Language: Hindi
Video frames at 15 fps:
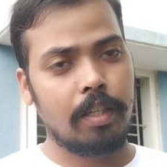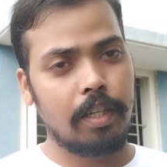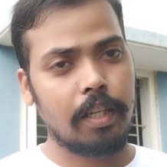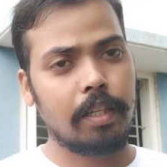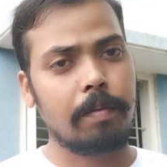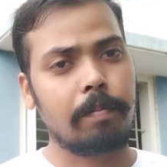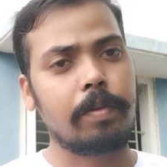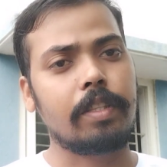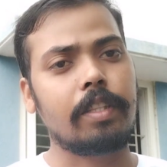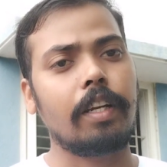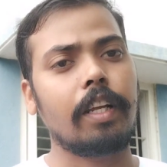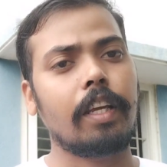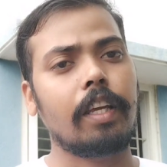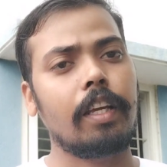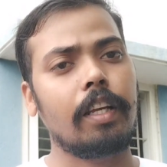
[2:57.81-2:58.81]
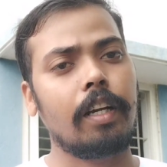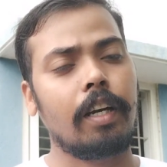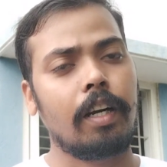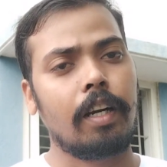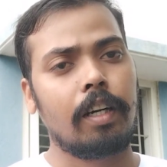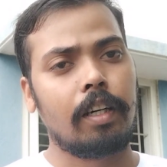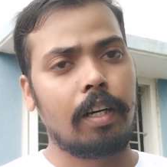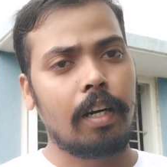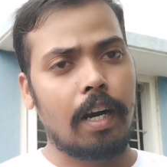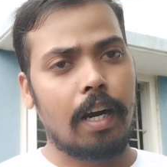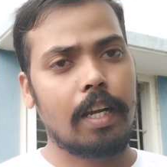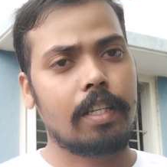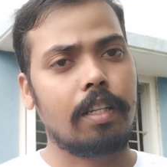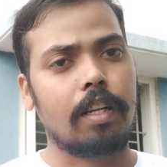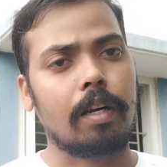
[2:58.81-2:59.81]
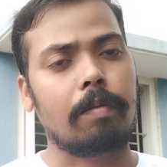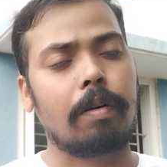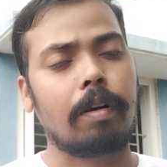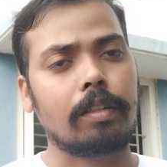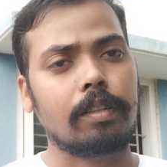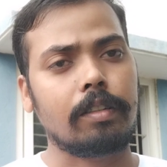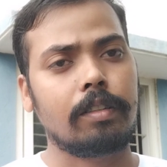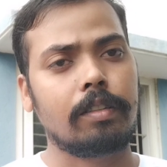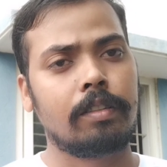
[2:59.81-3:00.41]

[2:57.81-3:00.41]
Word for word: लेकिन बीतने के आज लगभग